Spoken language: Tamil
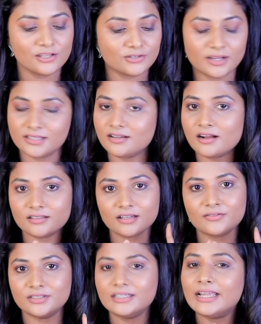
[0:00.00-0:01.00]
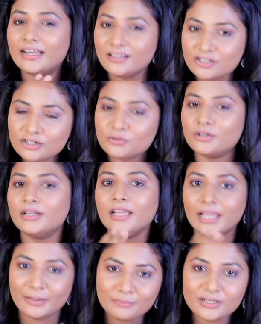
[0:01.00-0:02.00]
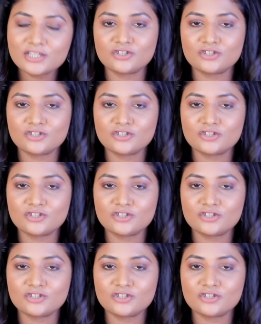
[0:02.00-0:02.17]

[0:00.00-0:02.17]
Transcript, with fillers: ஸோ அதுக்காக தான் வந்து எலிஞ்ச உடனே எம்டி